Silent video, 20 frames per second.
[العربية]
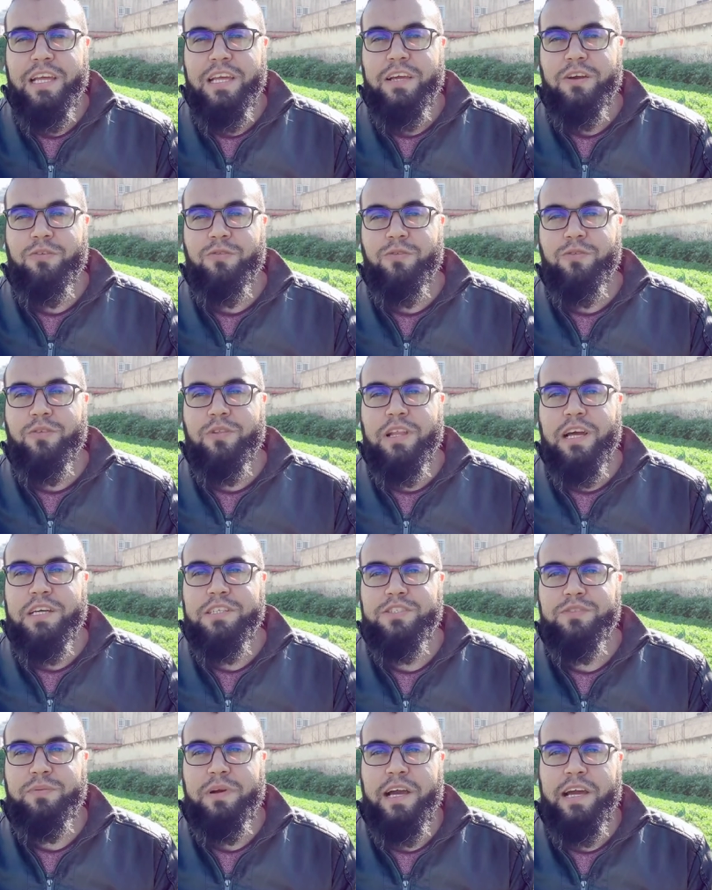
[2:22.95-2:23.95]
يقول الله
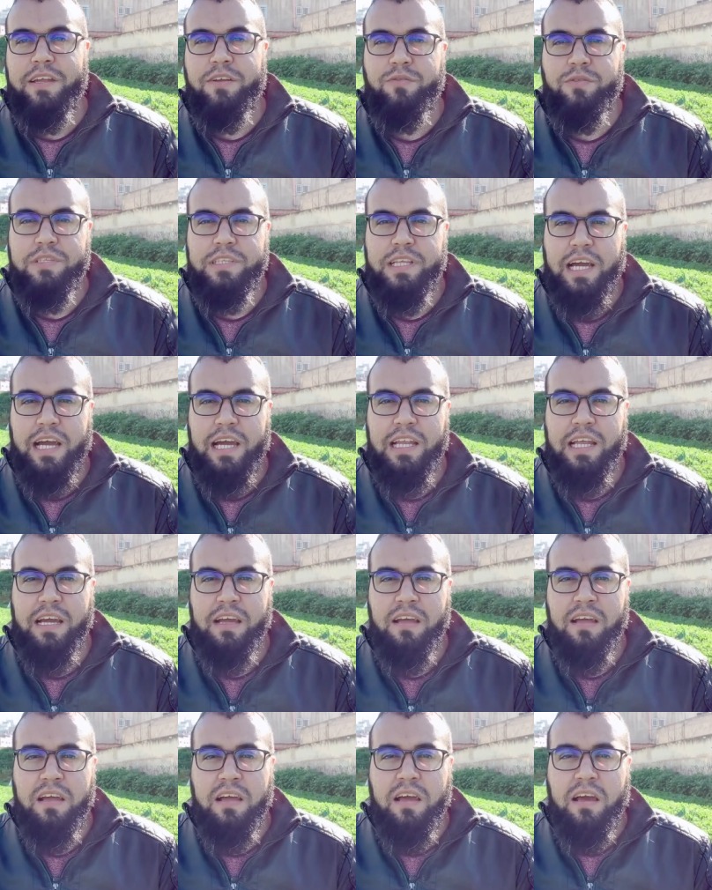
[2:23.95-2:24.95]
سبحانه
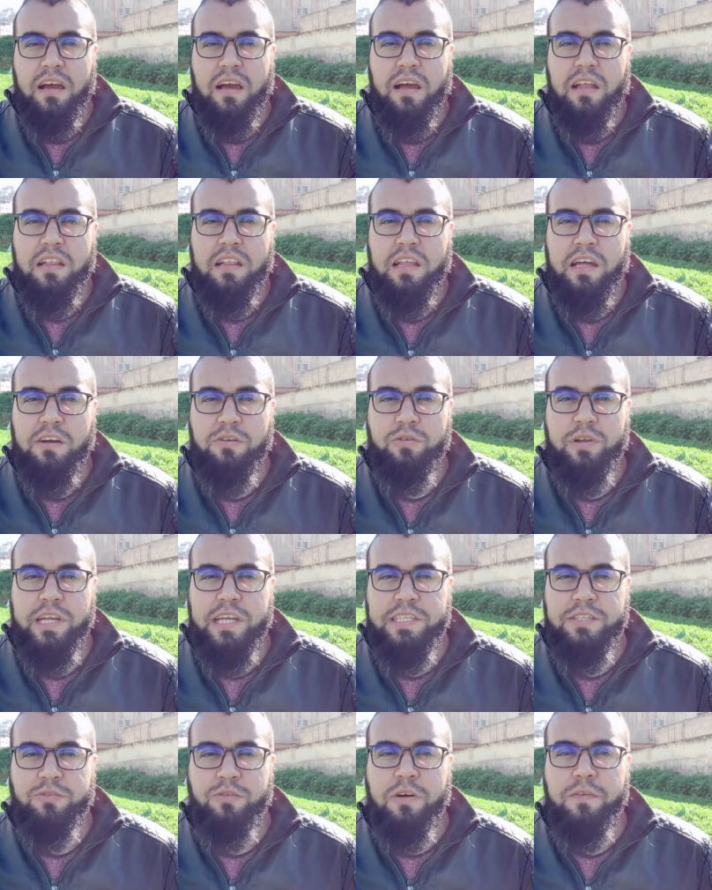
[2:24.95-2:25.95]
وتعالى الله
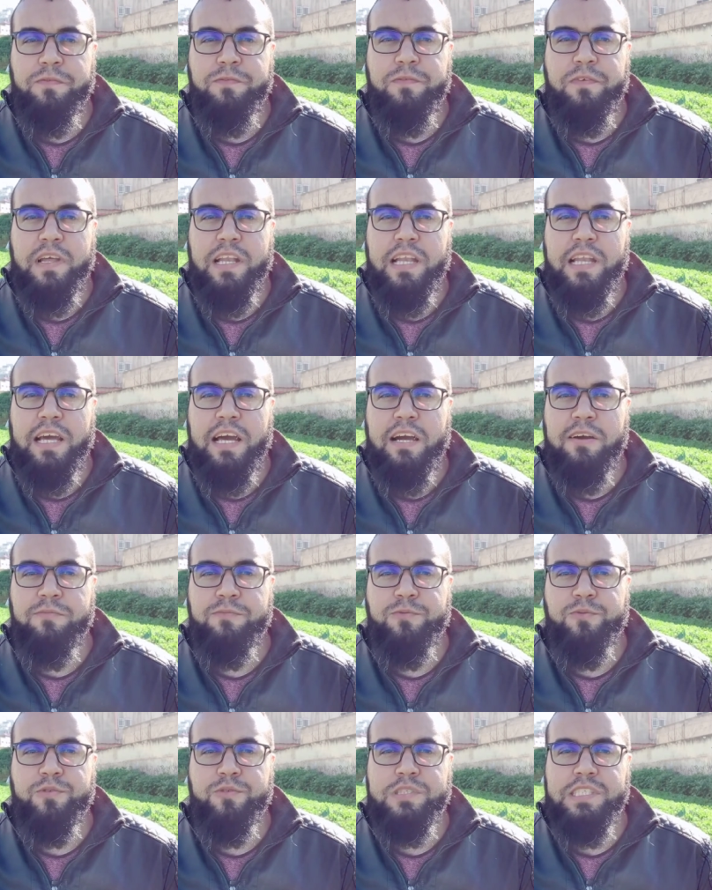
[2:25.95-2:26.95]
يتوفى
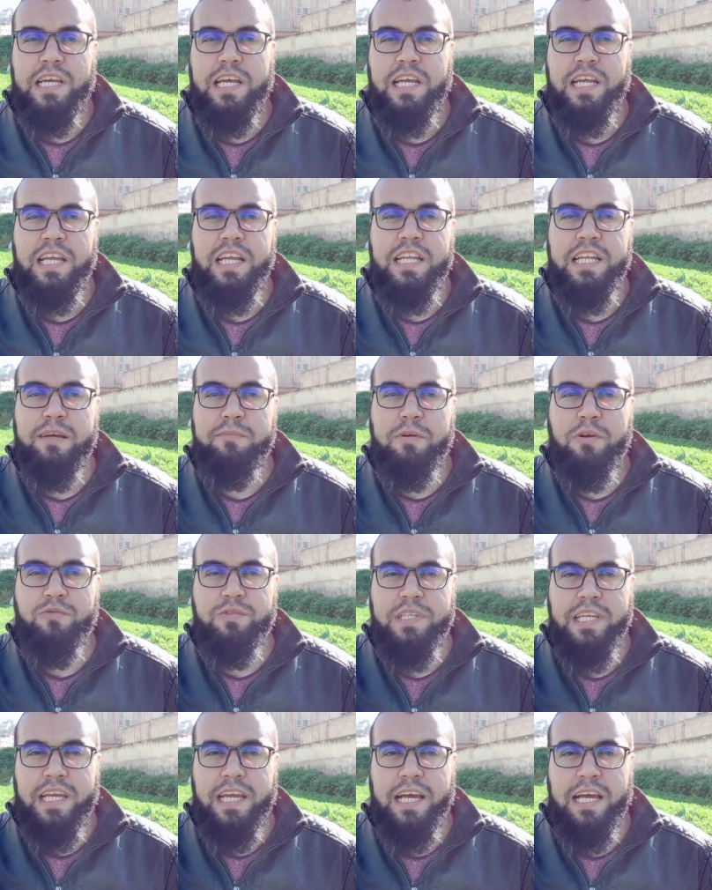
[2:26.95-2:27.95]
الأنفس حين
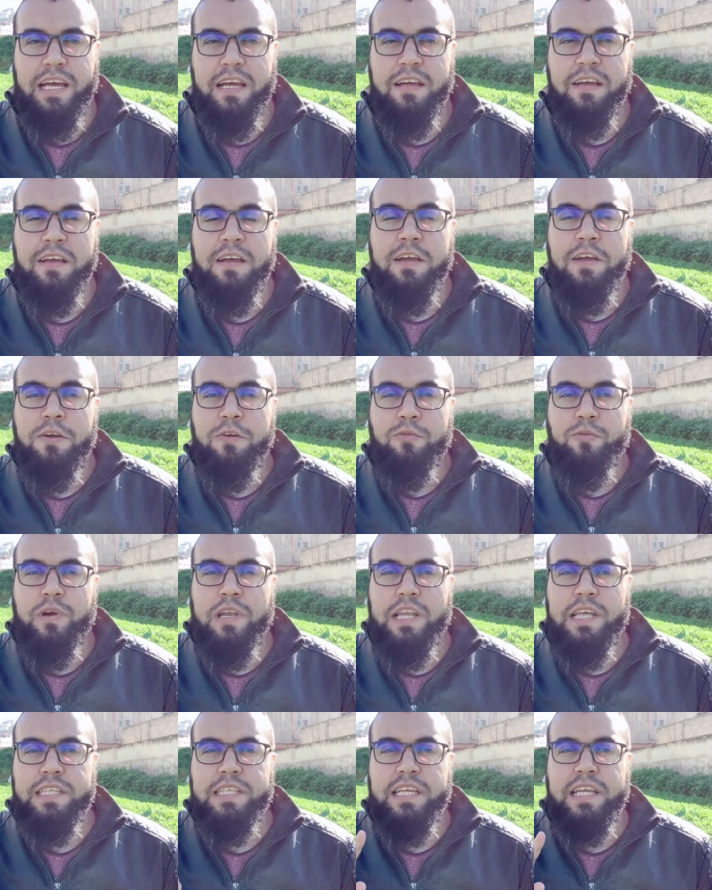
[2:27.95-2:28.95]
موتها
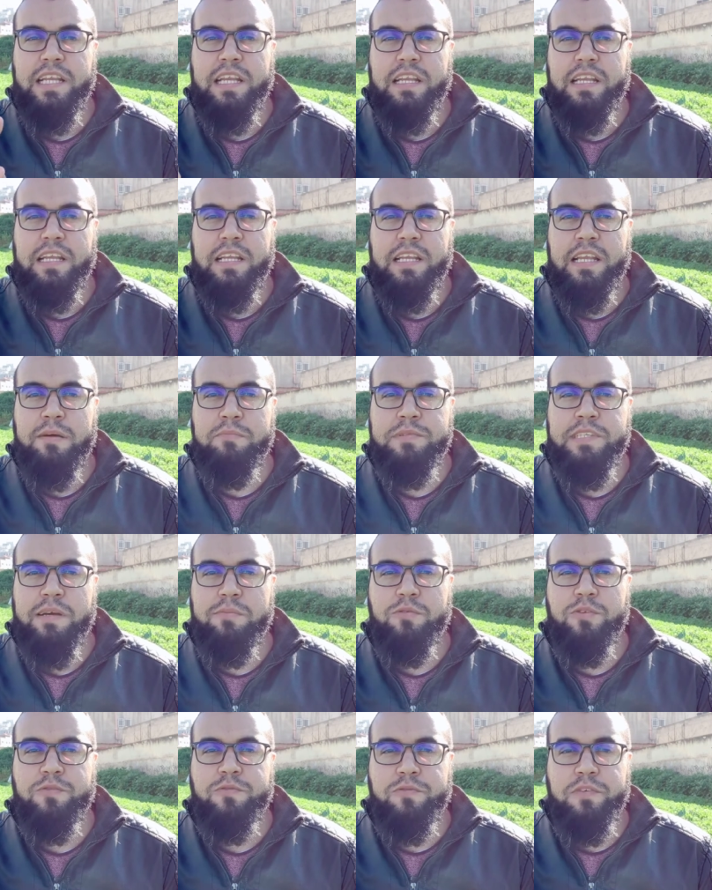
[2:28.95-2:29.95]
والتي لم
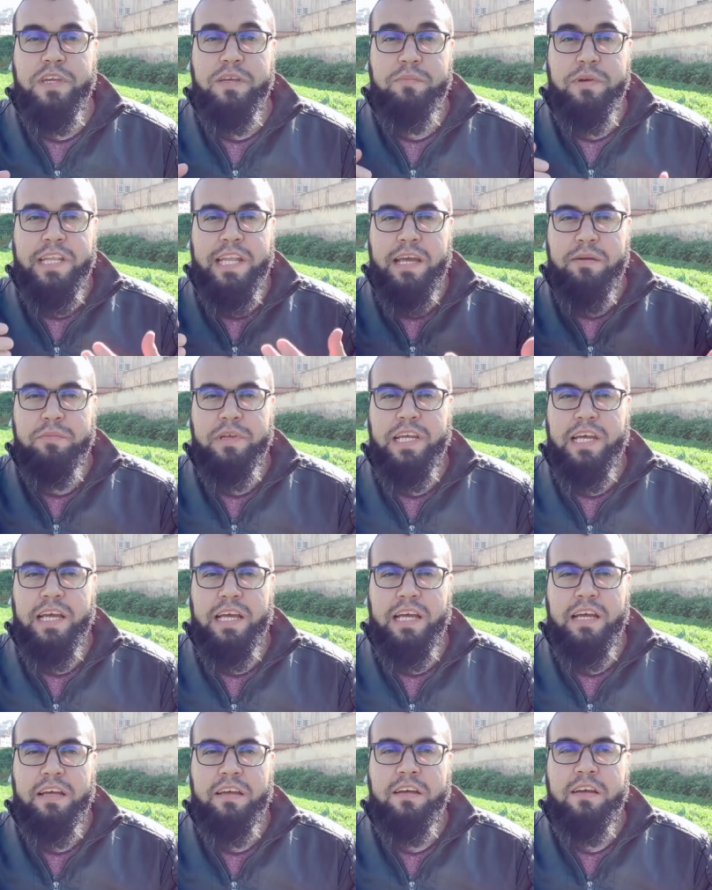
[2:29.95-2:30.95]
تمت في
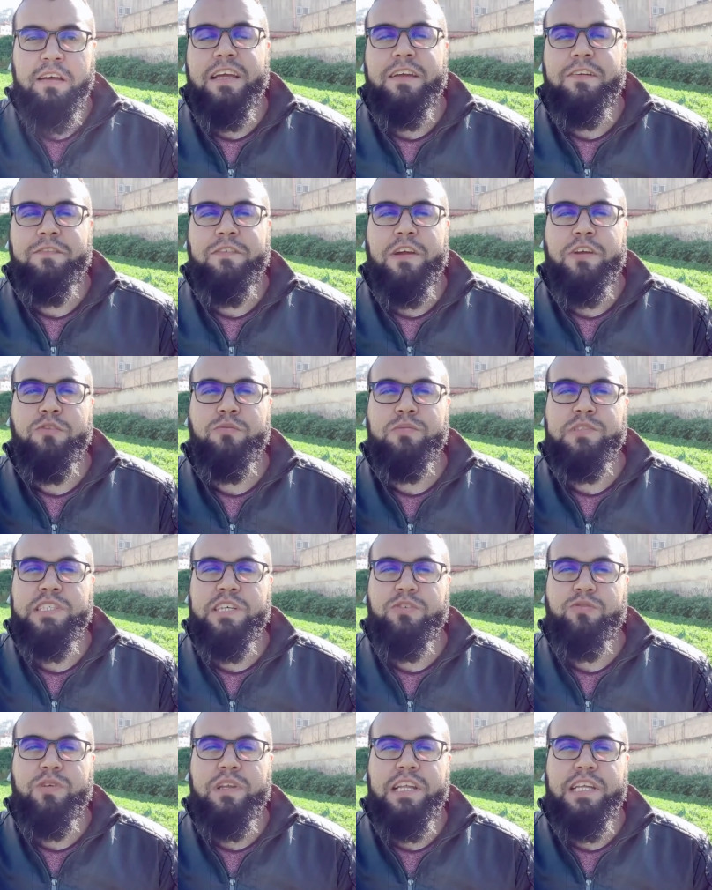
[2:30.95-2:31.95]
منامها
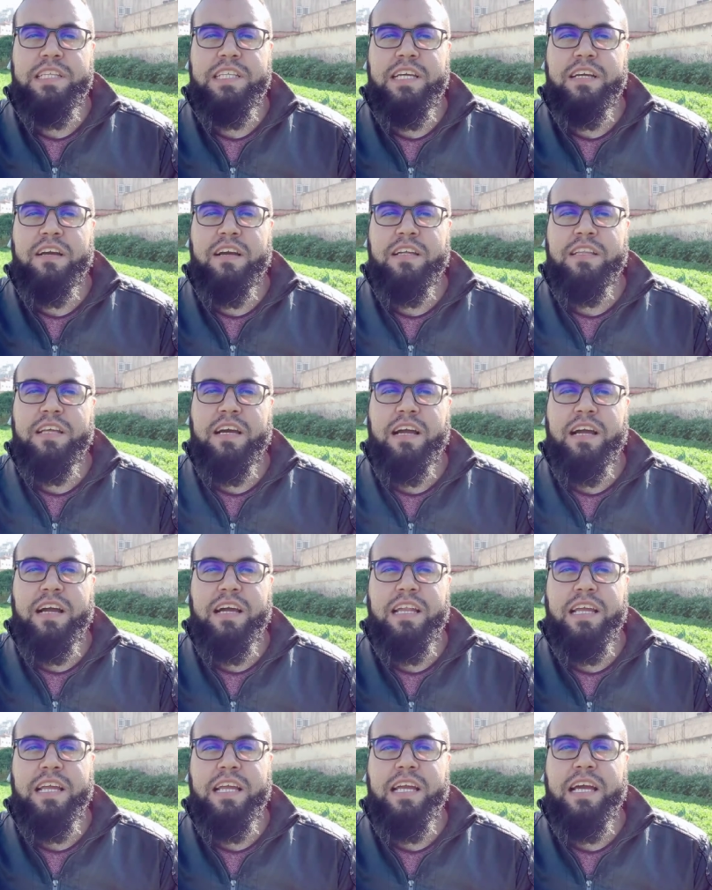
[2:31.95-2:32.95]
فيمسك التي قضى
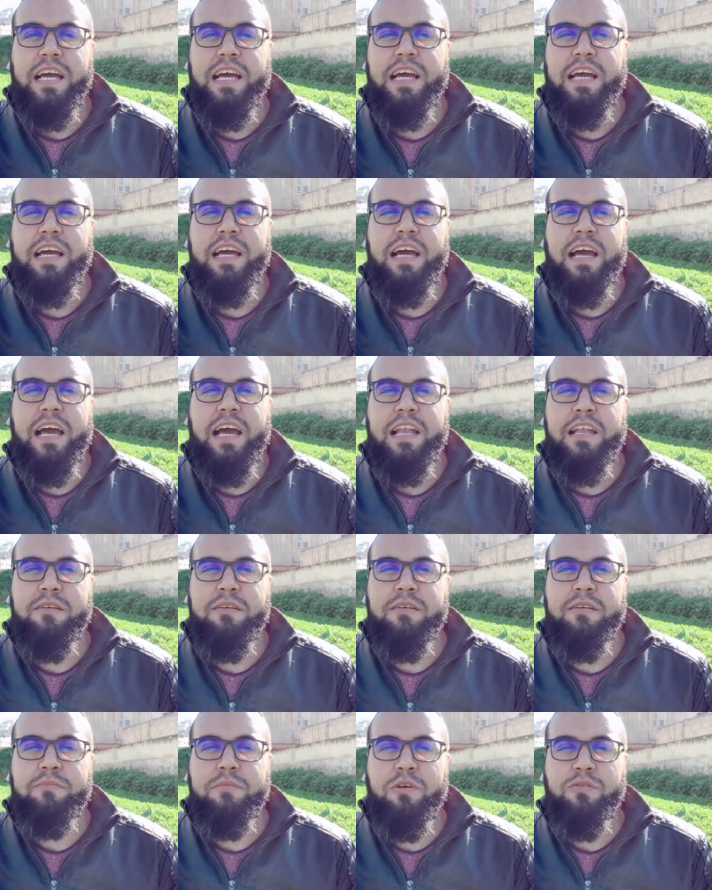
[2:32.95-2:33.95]
عليها
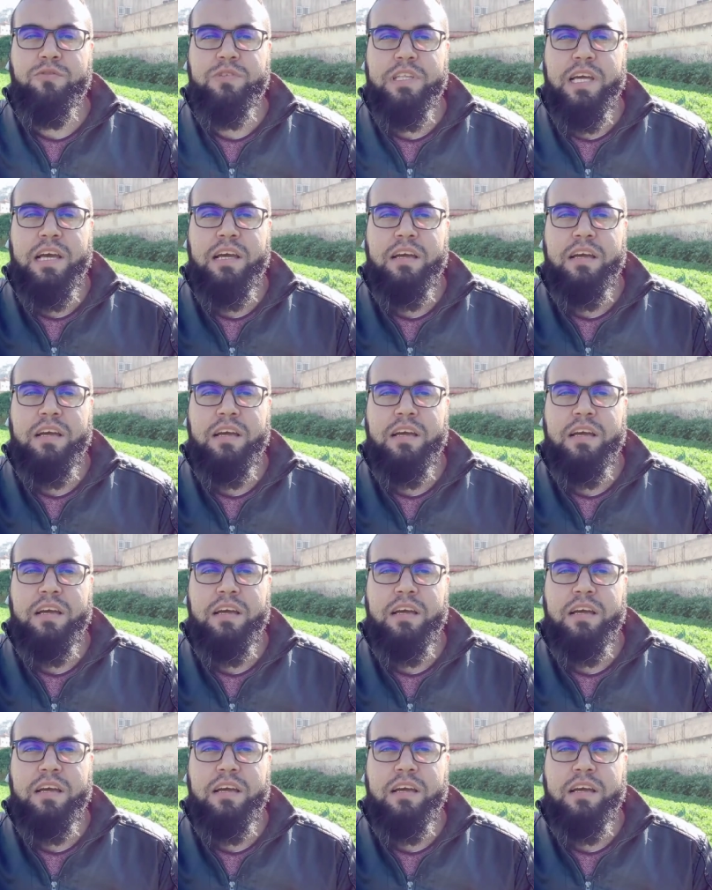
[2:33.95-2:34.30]
الموت